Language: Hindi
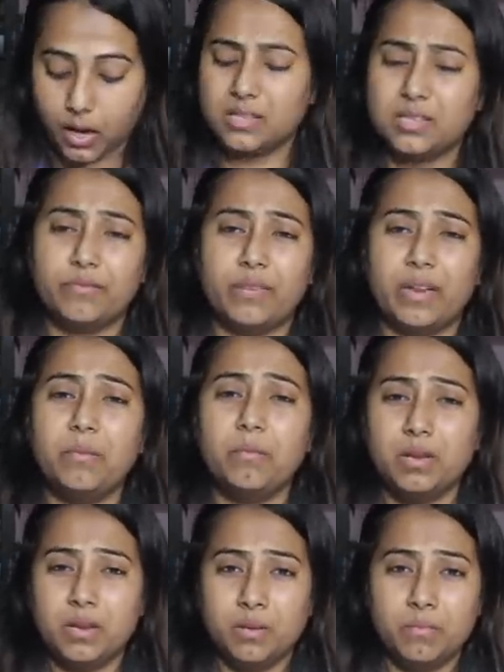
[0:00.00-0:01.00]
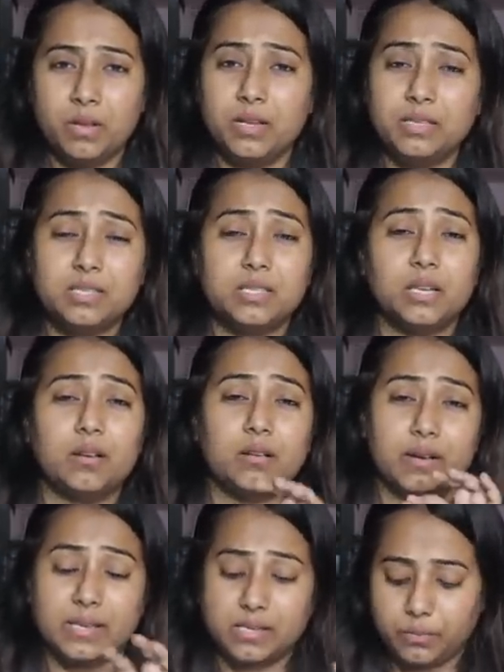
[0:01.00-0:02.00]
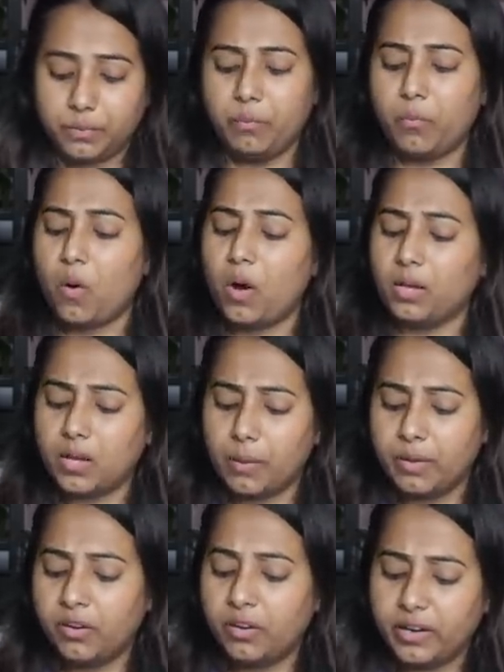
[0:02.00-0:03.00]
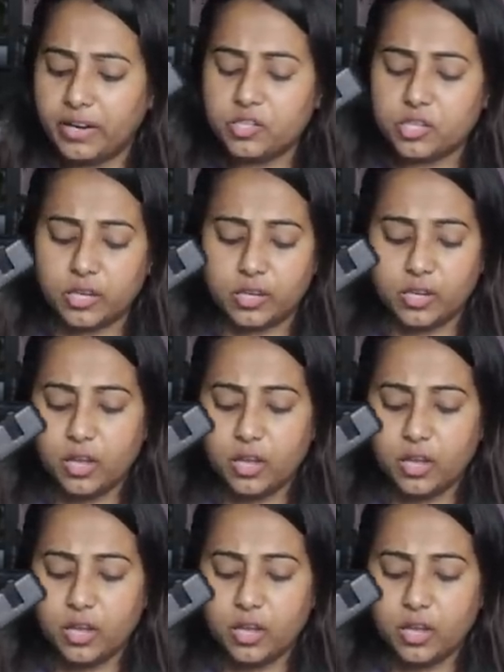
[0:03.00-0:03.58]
इट्स अ वेरी मिनिमलिस्टिक रेसिपी बहुत कम इंग्रेडिएंट्स चाहिए